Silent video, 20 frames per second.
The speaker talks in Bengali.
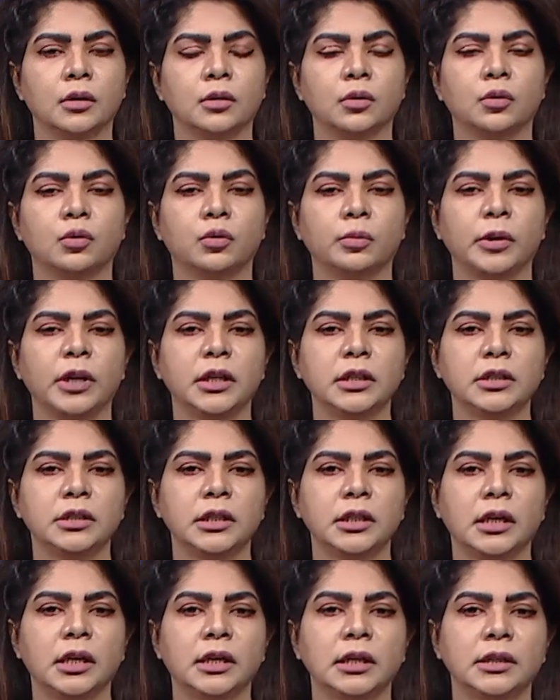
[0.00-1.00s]
গুমের
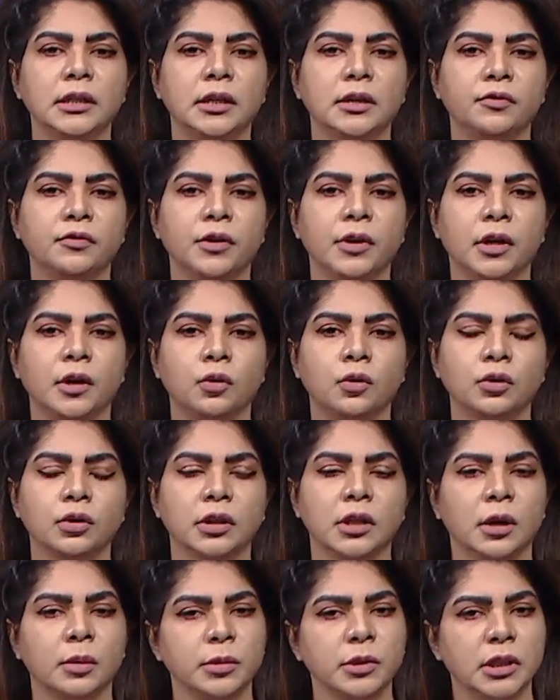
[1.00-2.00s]
শিকারীদের
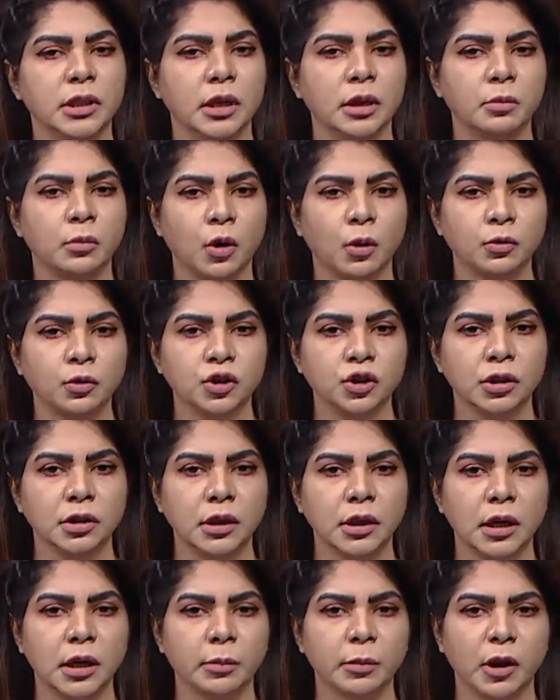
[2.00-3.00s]
ফেরানোর দাবিতে
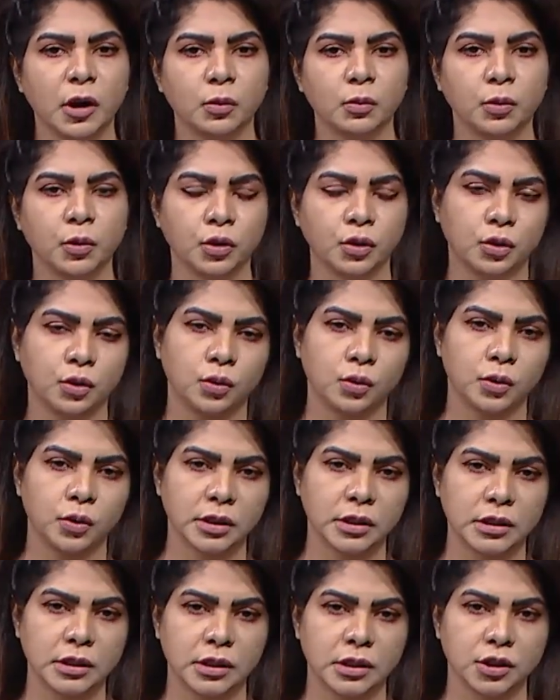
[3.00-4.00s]
ময়মনসিংহে মানববন্ধন
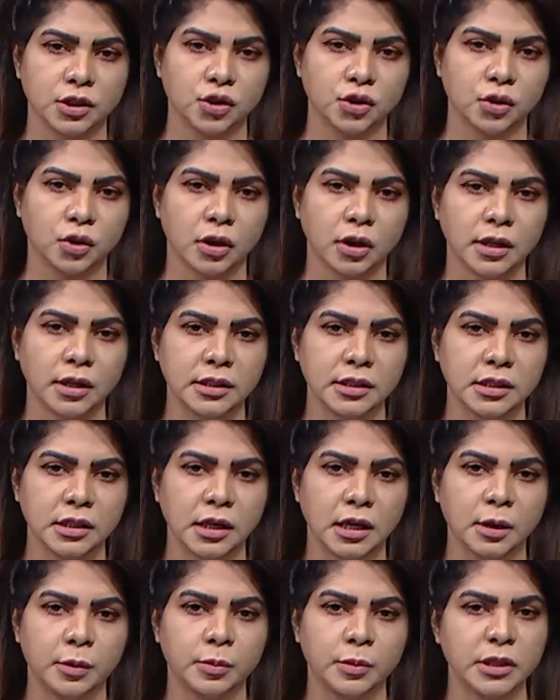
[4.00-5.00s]
হয়েছে সকালে
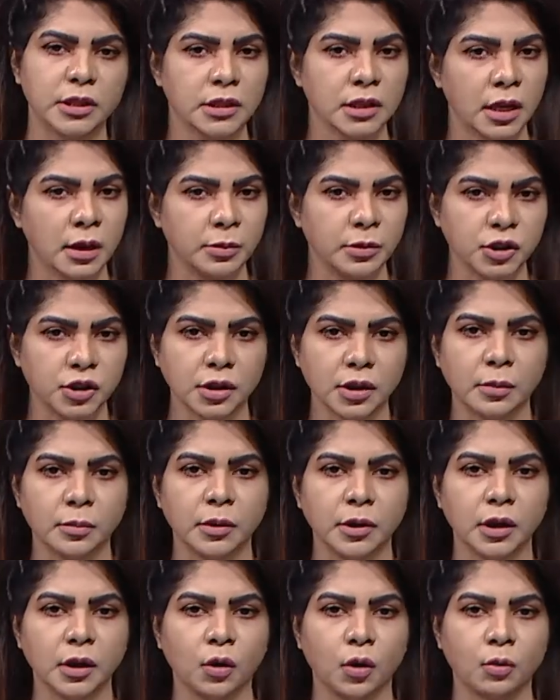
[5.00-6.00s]
জেলার প্রেস ক্লাবের
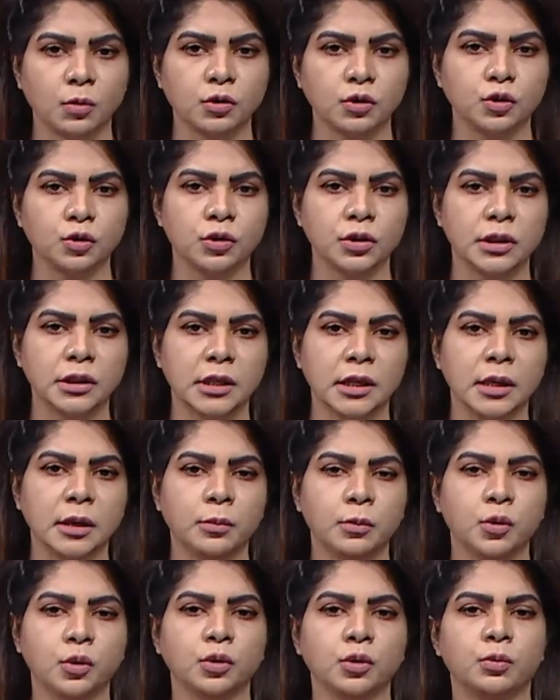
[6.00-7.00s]
সামনে কর্মসূচিতে
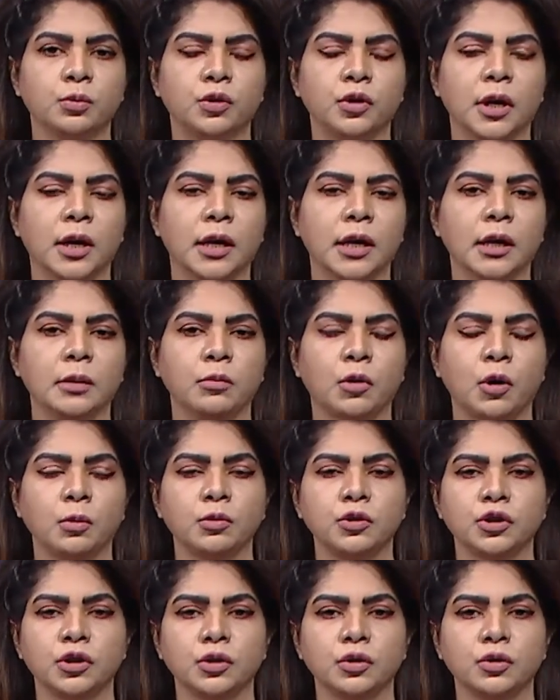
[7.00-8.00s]
বক্তব্য রাখেন
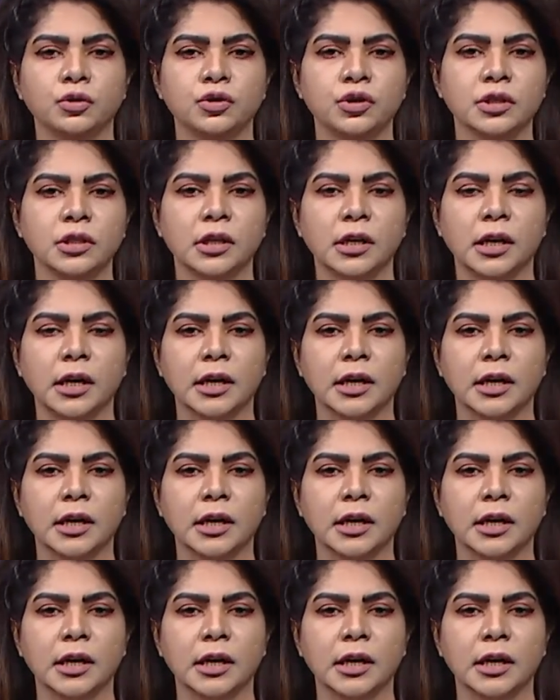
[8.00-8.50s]
ময়মনসিংহ জেলা